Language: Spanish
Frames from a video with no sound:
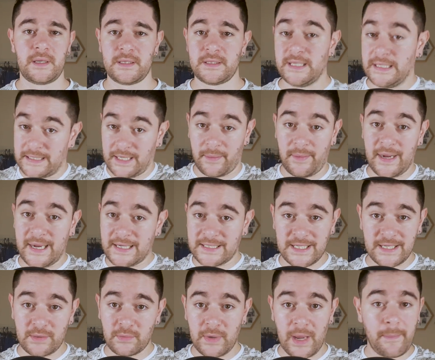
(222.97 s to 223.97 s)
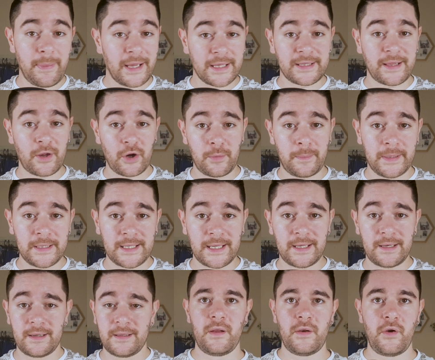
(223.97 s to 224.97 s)
si trabajas en una planta de
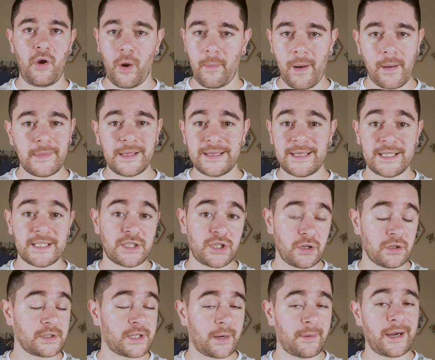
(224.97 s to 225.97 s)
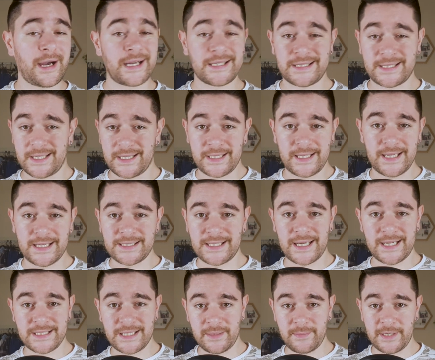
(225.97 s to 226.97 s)
hospital, normalmente solo trabajas tres días a
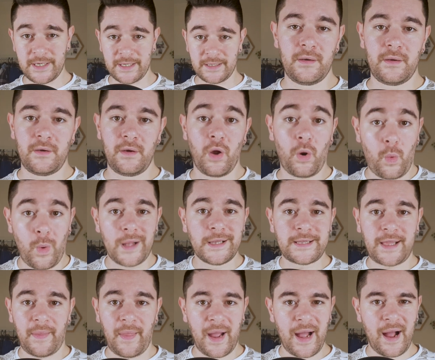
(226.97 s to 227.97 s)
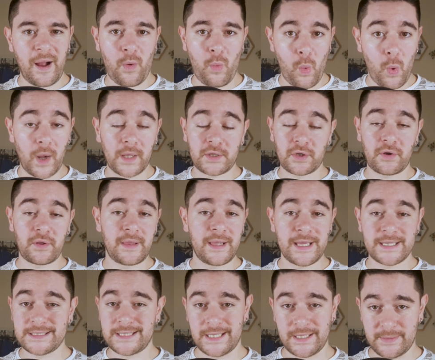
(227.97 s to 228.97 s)
la semana, lo cual te deja cuatro
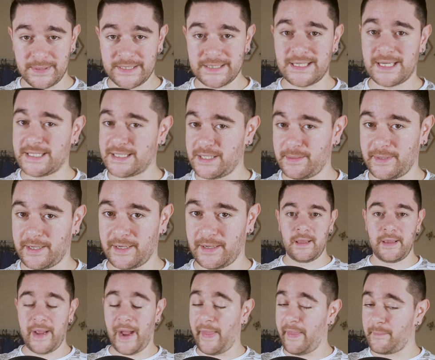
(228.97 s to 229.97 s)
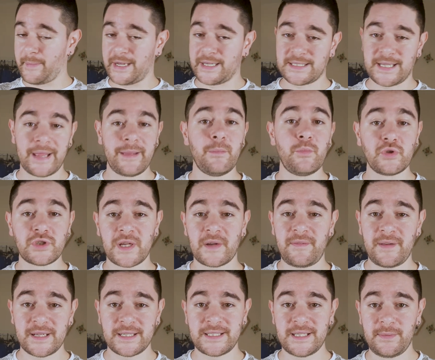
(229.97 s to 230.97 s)
días libres a la semana. Además, hay mucha
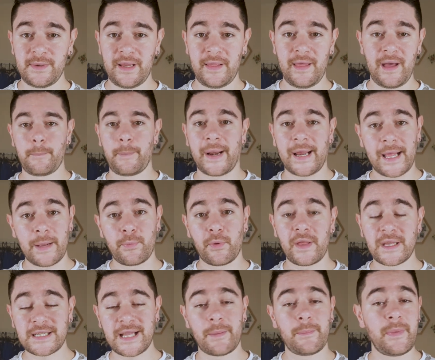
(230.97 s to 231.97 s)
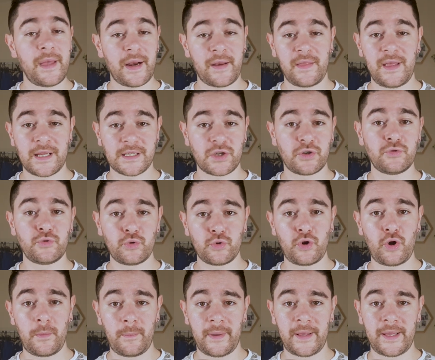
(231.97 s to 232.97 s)
flexibilidad para que puedas cambiar días con tus
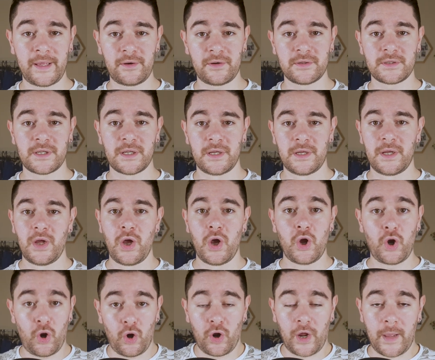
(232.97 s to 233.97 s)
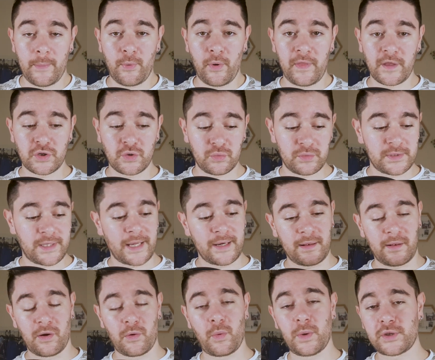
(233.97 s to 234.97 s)
compañeros, con lo que puedes juntar
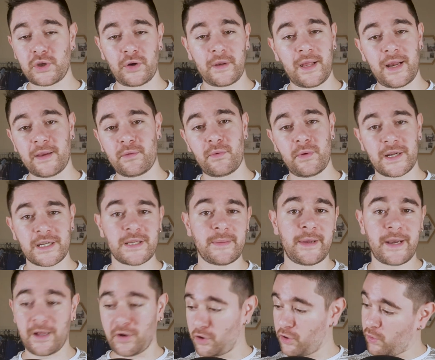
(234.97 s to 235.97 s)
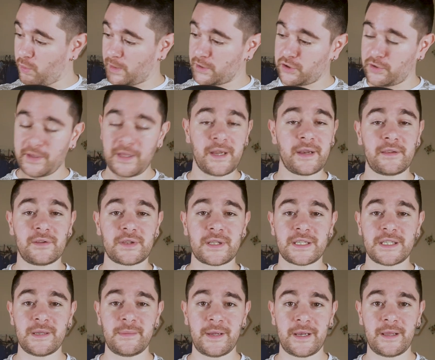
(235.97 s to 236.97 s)
los cuatro días de una semana con los cuatro días de otra
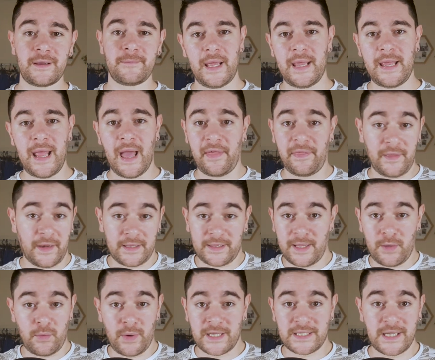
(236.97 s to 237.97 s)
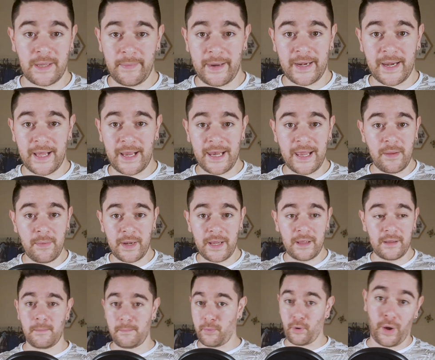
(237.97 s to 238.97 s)
semana y hacerte una semana libre
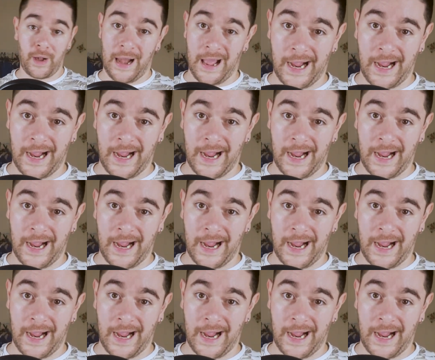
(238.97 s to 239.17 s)
por la